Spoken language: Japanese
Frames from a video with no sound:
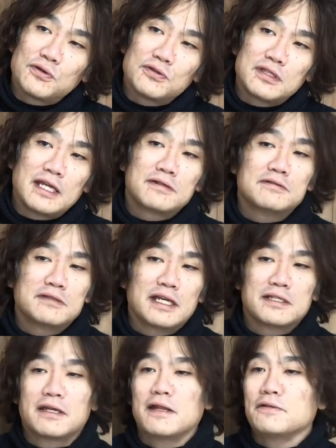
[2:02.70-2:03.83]
取っていくんで
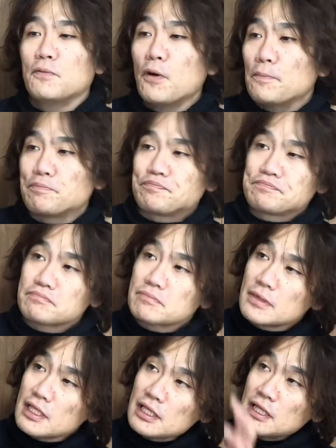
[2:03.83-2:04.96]
すけれども
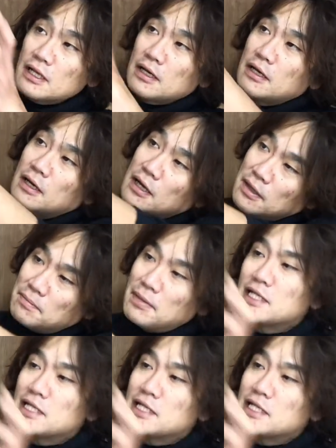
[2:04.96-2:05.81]
ま